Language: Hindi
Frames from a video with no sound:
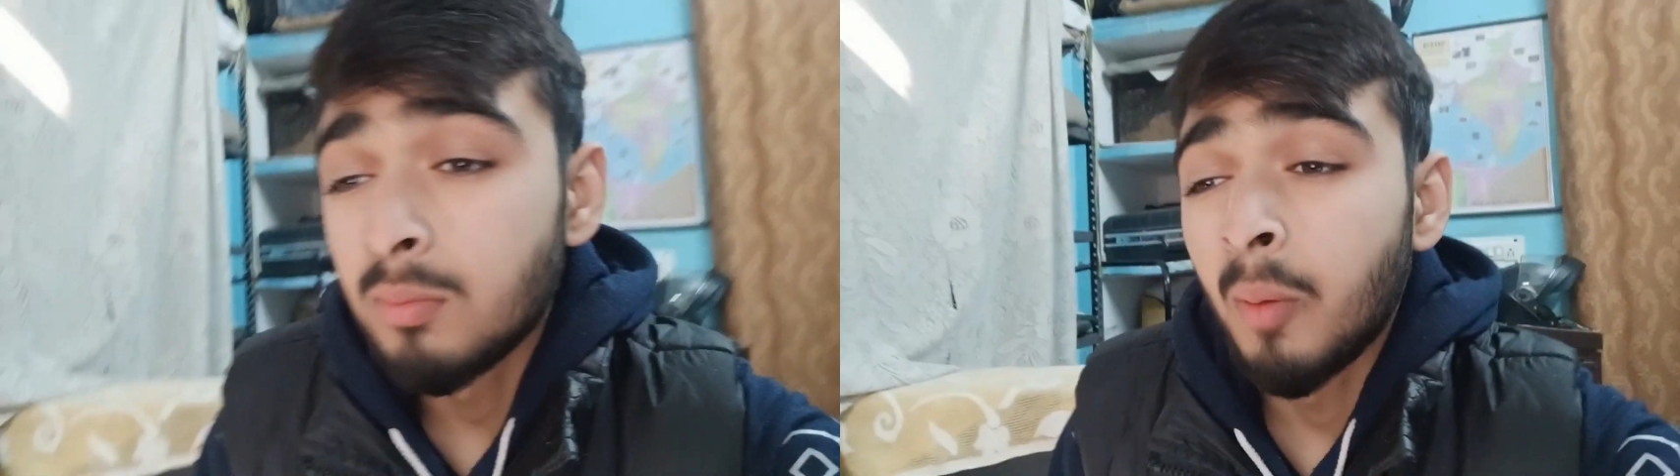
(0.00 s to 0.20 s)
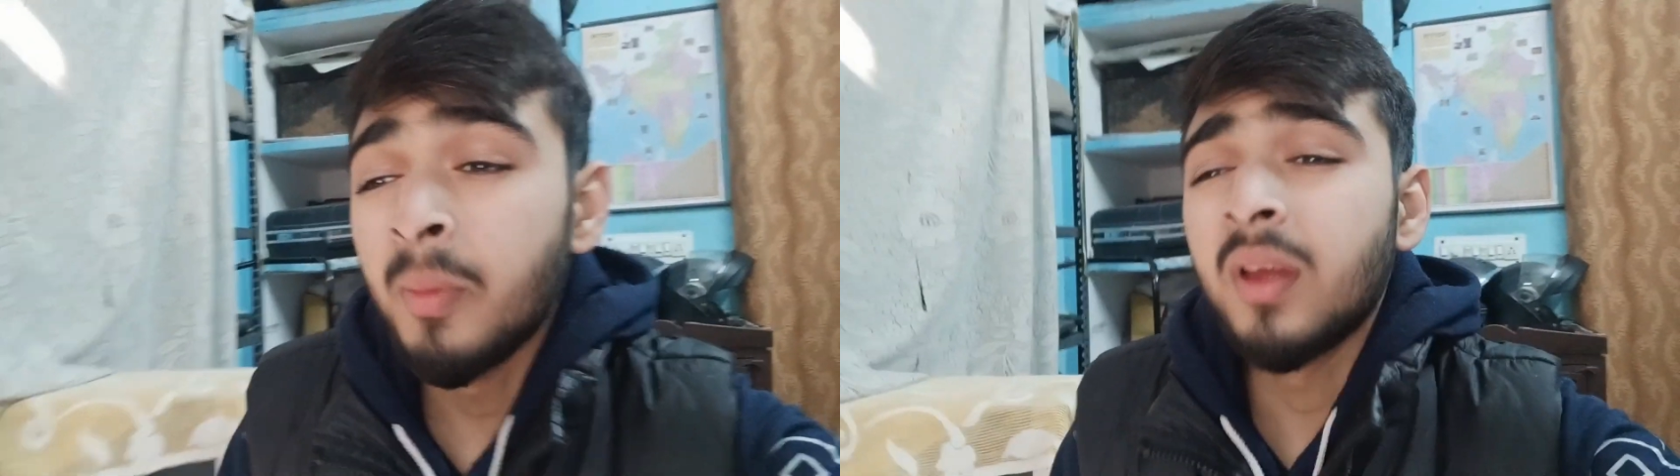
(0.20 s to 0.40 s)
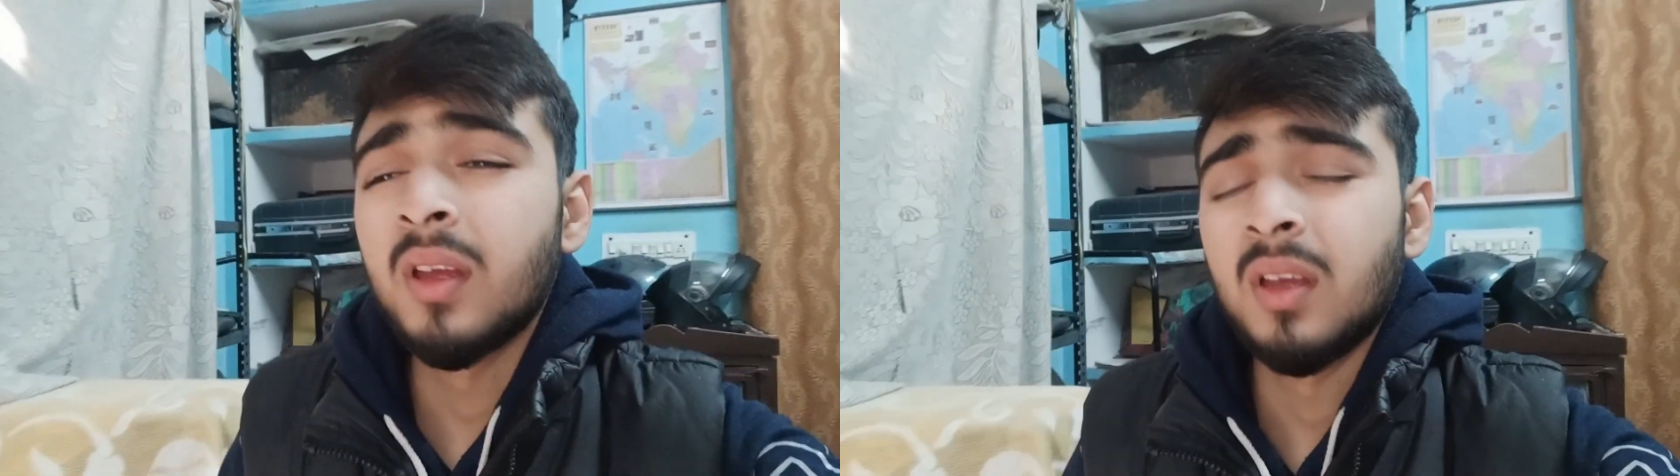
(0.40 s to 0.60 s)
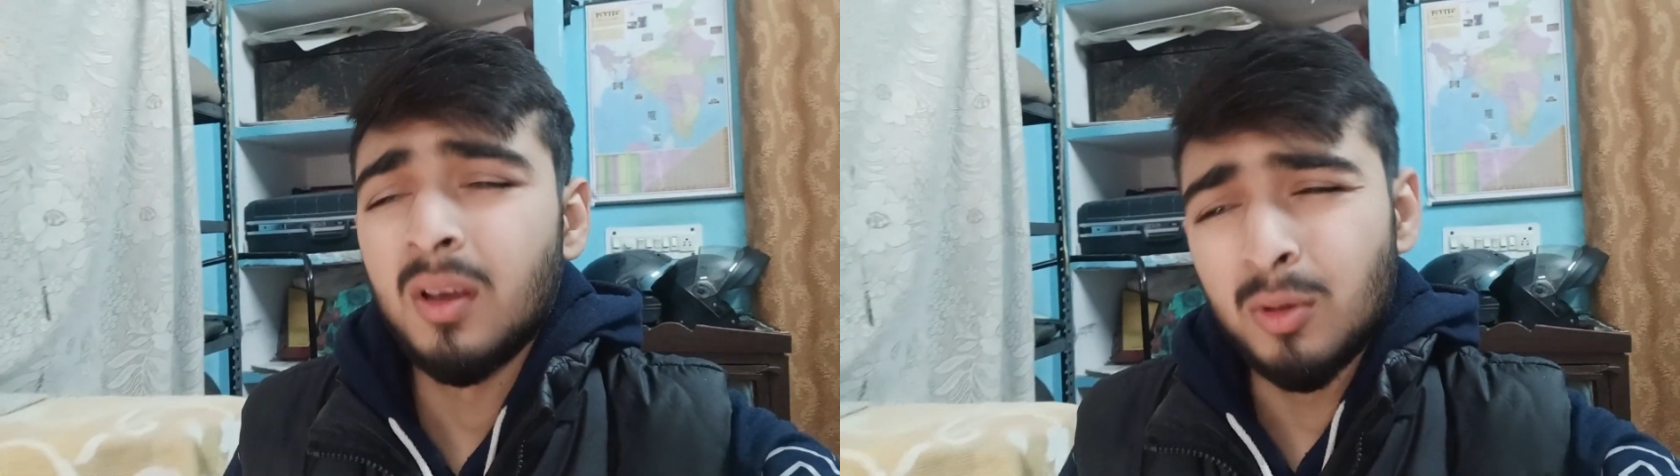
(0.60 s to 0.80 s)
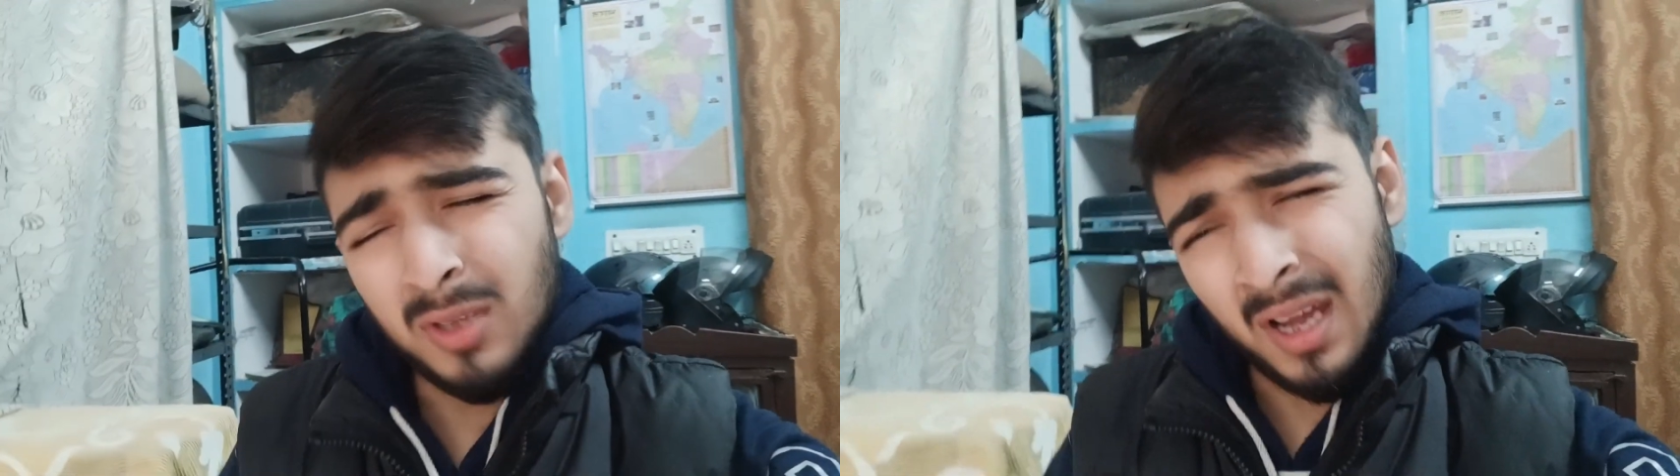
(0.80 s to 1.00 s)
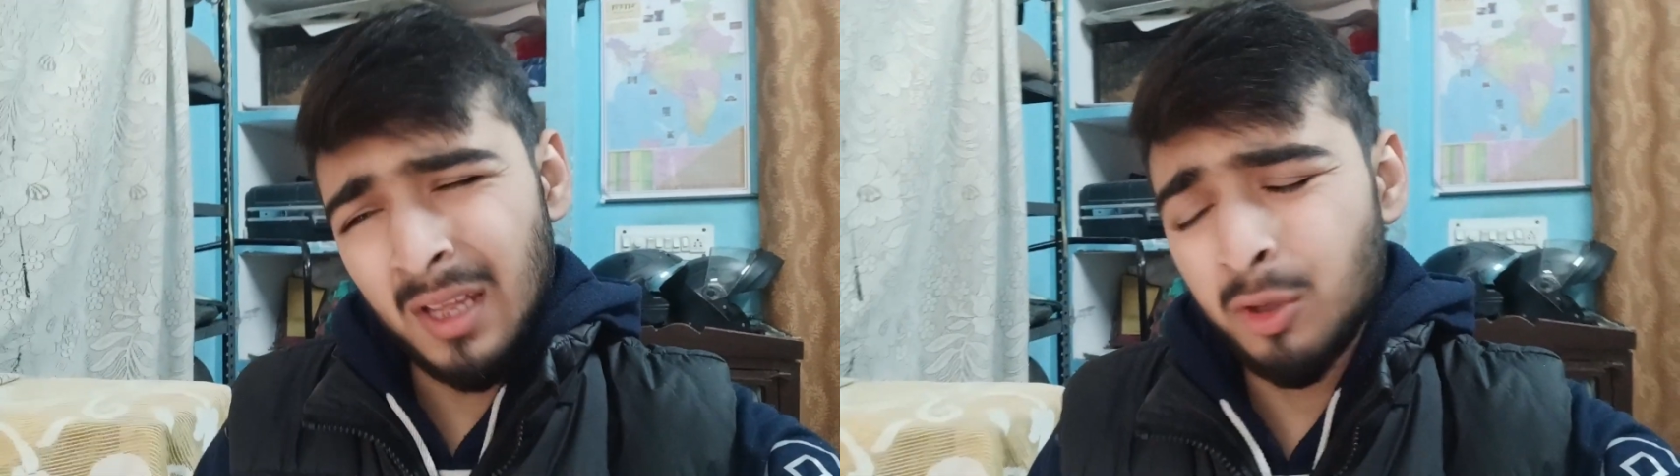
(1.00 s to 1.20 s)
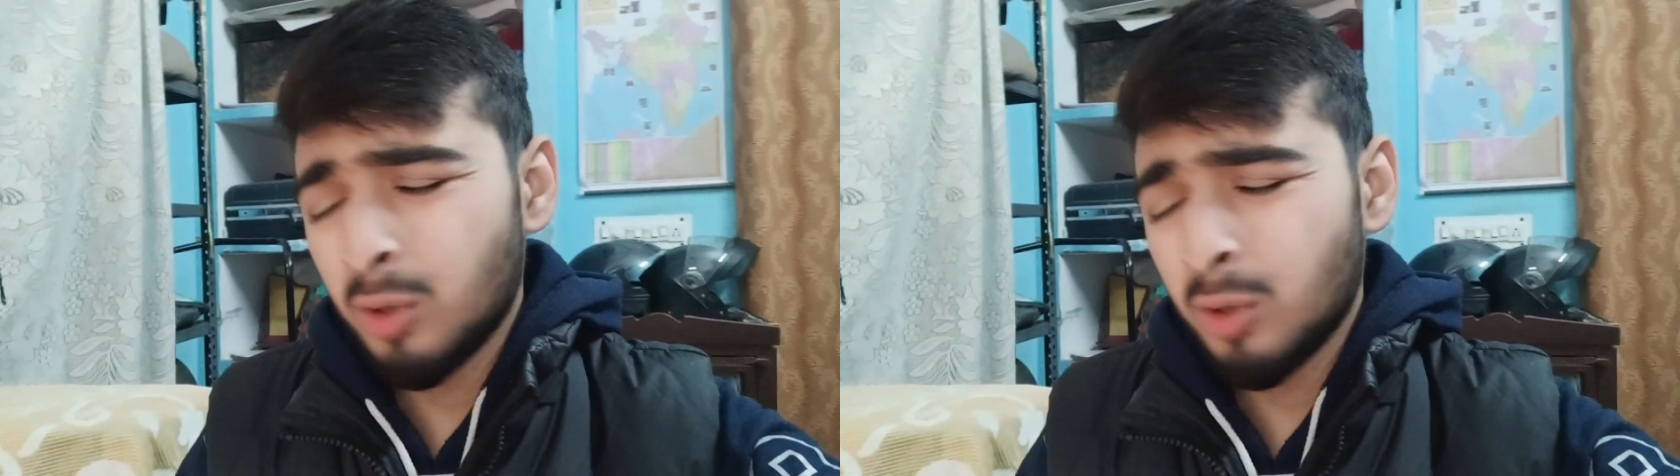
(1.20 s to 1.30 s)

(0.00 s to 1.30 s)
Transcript: मम्मी कुछ खाने का